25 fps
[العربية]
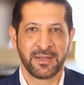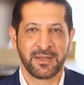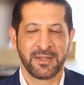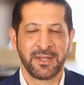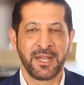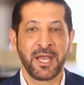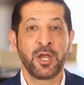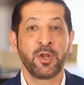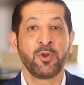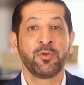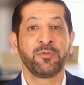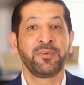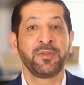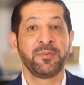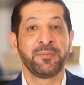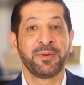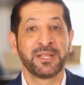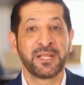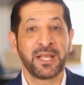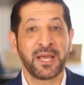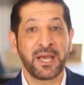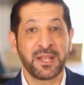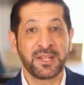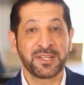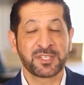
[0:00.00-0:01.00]
نحن في
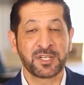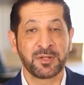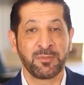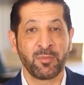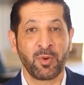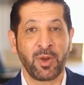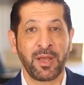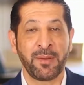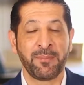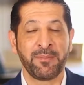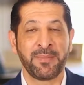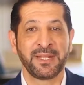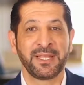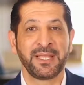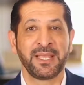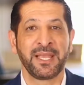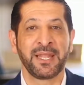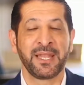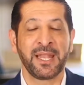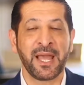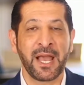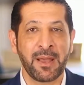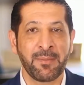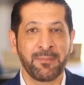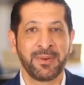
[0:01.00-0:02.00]
المدارس المحمدية
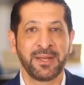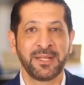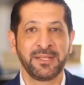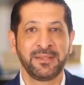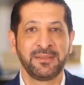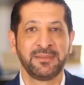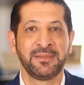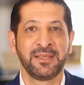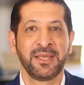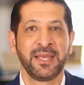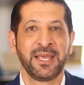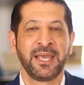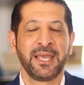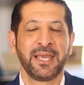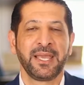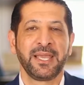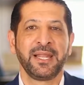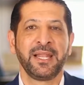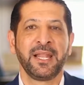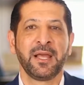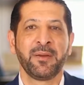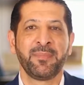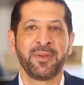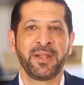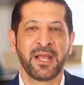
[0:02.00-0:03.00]
نعمد
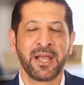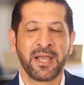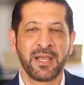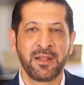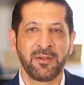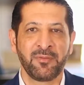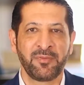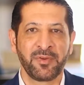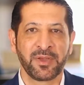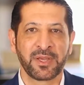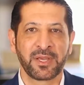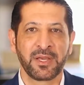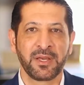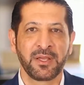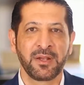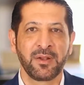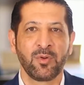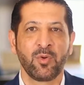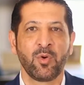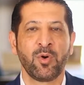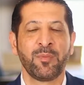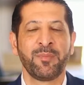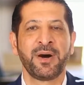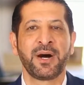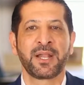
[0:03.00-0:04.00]
إلى بناء الفكر
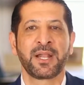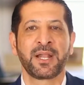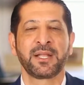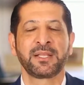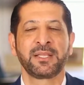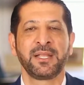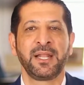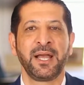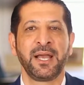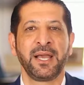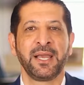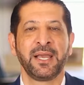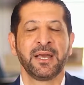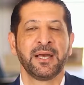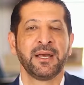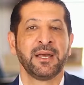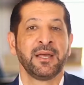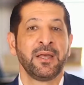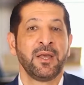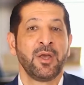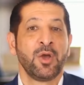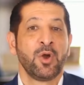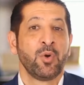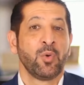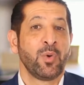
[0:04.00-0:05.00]
ومهارات الحياة
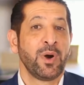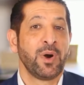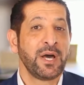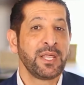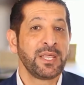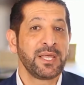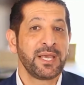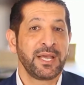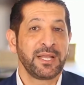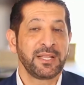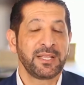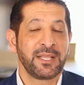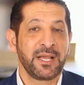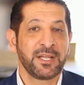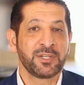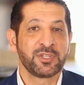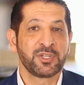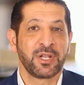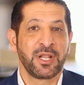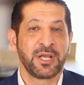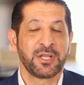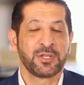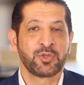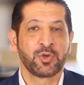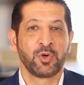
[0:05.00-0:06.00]
وهذا يحتاج
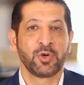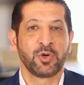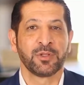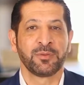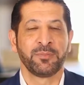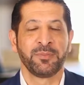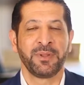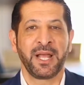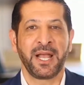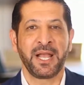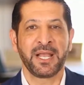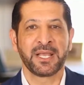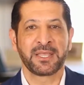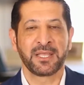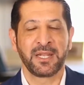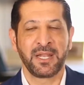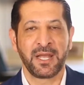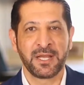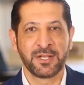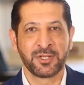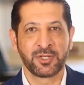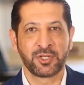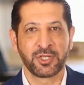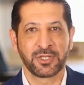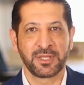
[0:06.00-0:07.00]
الى جهد من حيث
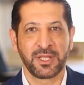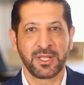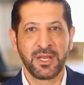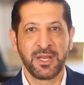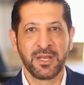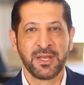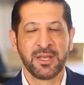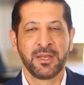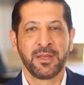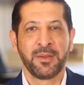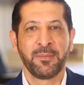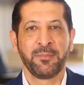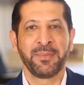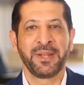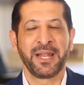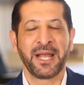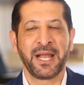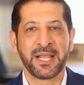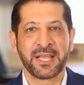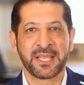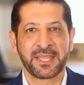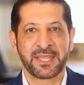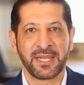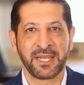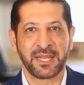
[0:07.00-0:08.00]
الانشطه من
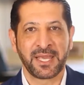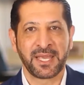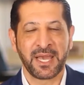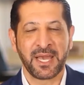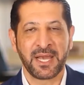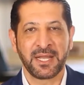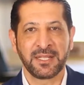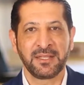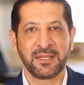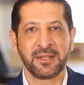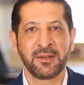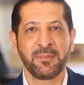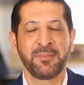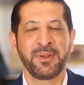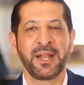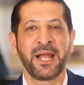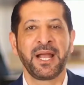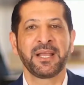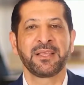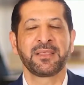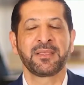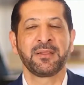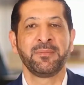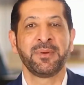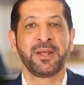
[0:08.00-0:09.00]
حيث الكادر من
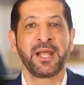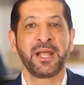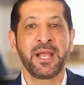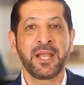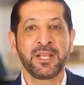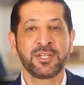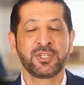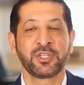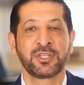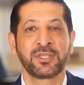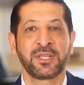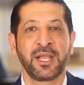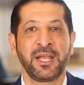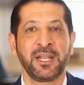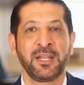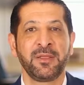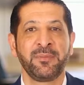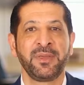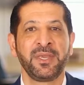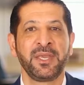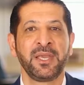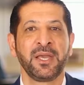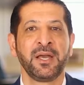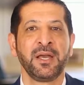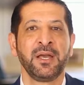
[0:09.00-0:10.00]
حيث المناهج
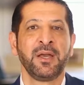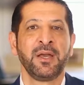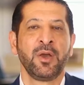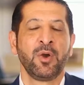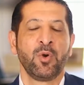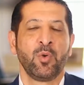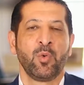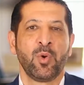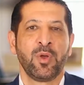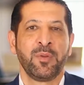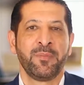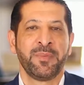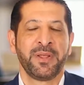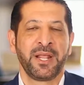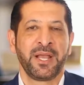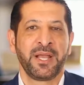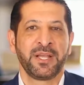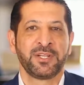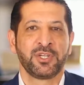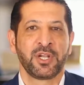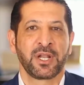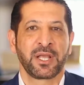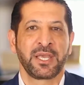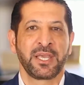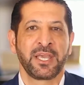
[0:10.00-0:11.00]
التعليميه والمناهج
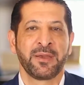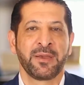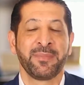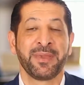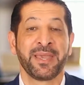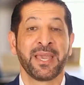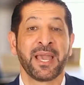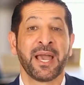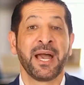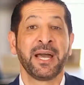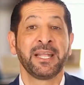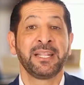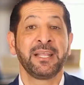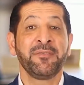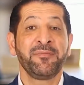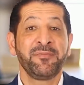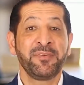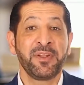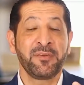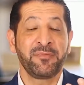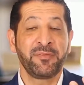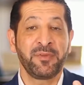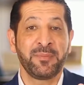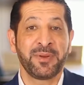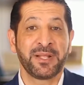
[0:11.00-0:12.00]
القيميه
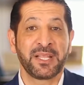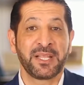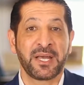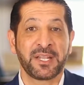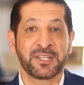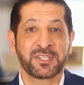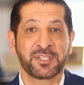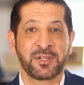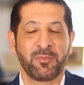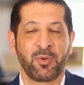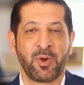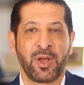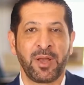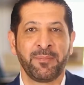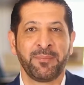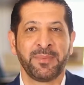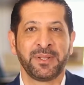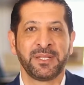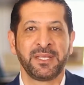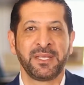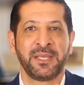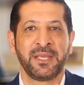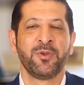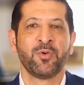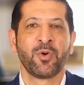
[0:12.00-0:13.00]
هدفنا في المدارس
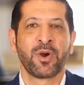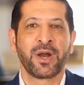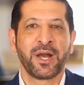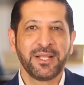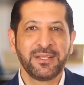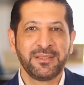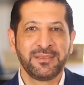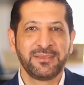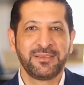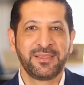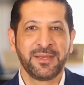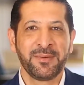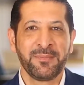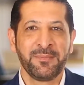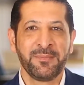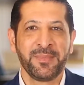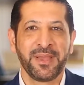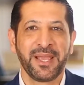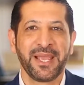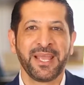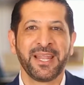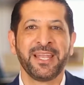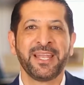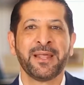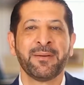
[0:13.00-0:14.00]
المحمديه ان
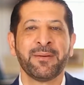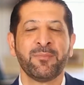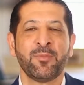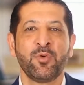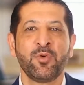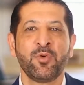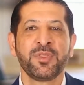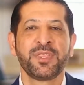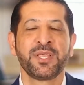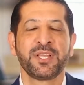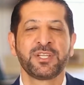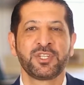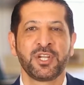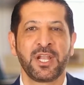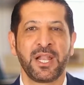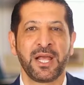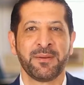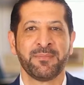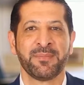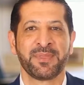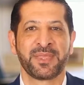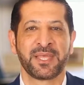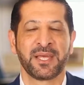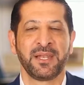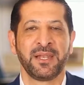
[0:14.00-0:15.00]
نقدم النموذج
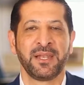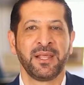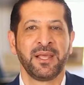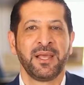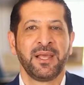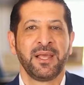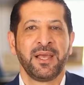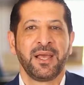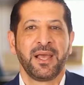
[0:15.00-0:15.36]
الامثل